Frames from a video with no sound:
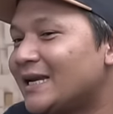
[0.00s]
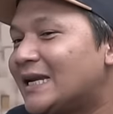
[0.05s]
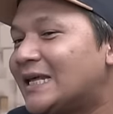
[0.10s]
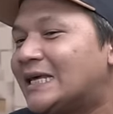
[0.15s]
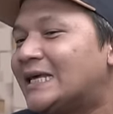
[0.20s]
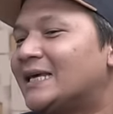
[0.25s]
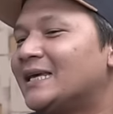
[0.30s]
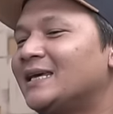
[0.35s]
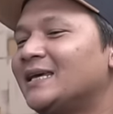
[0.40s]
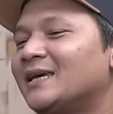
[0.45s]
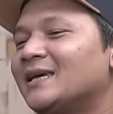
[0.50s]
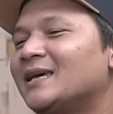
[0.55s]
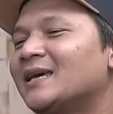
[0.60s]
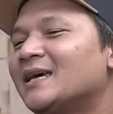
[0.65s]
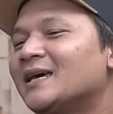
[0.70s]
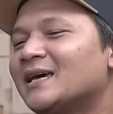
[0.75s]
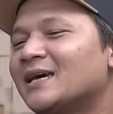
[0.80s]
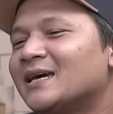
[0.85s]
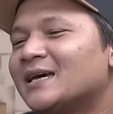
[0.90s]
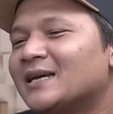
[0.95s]
Sekali.
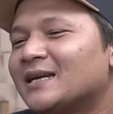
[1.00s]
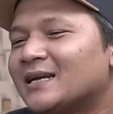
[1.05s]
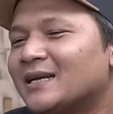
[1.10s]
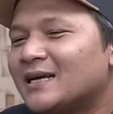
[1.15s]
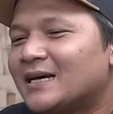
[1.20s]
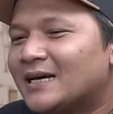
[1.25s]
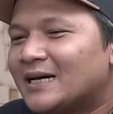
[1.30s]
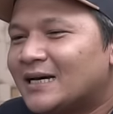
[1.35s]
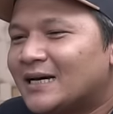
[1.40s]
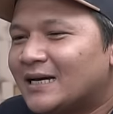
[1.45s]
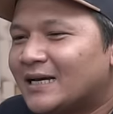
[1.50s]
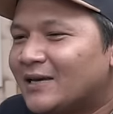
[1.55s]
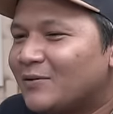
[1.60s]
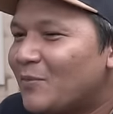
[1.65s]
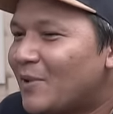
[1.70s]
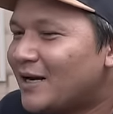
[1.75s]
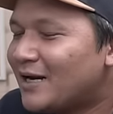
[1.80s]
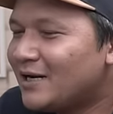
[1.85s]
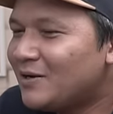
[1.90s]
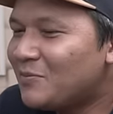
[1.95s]
Nah,
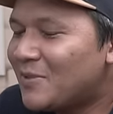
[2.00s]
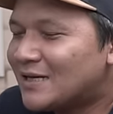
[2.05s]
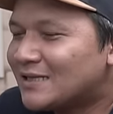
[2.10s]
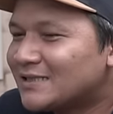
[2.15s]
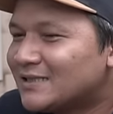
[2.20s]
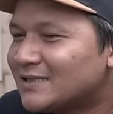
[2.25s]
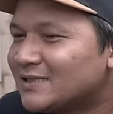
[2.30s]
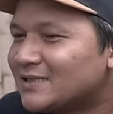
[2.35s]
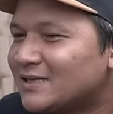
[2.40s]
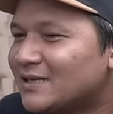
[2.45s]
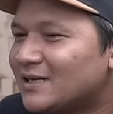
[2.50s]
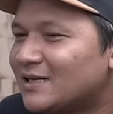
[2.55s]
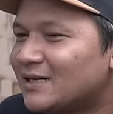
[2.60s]
gimana nih Mas?